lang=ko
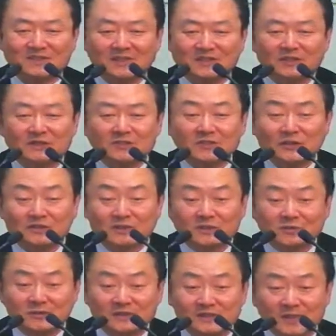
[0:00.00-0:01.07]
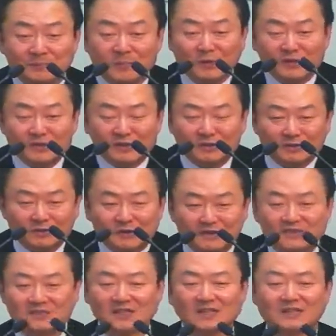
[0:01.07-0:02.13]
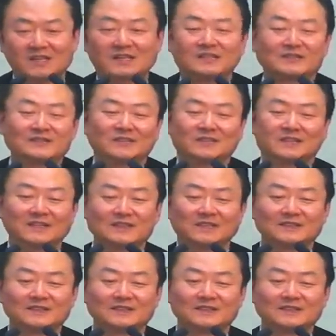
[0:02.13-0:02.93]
성전 건축을 이제 본격적으로 시작을 하는 것이에요.